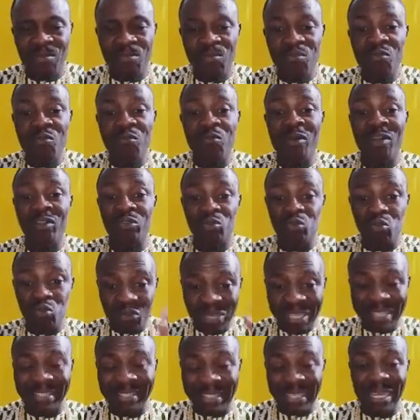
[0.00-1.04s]
Pour voir tous
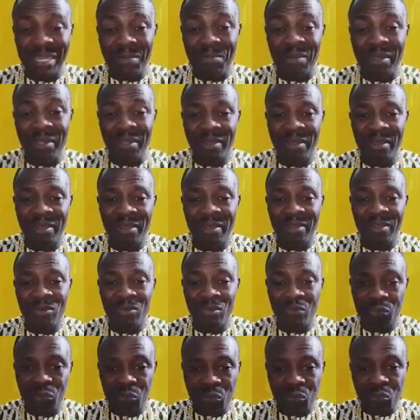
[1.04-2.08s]
tes ennemis,
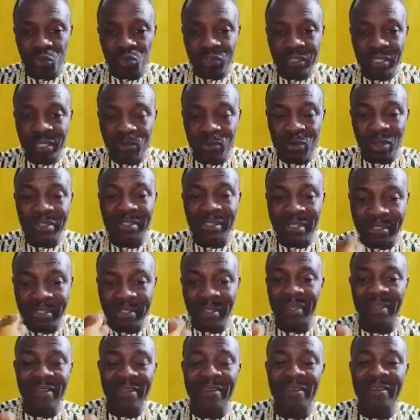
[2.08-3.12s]
le second de ces bois, c'est
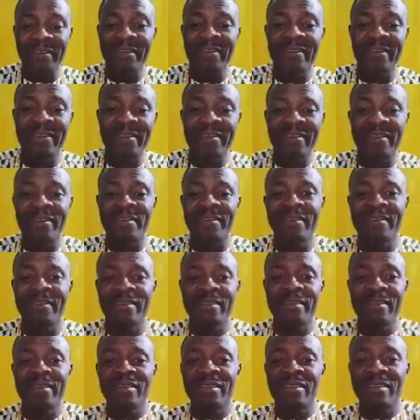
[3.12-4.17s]
ça.
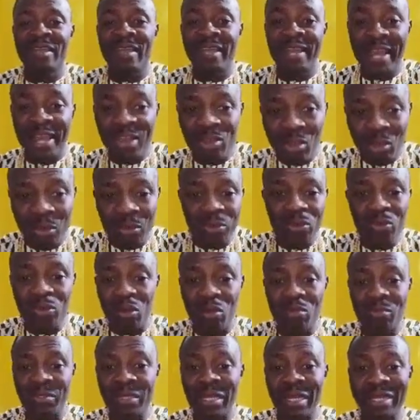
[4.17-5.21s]
Il y en a encore une
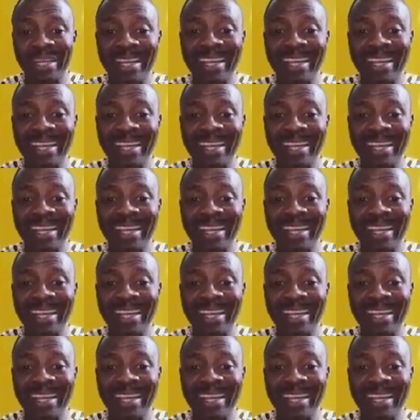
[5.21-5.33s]
comme ça.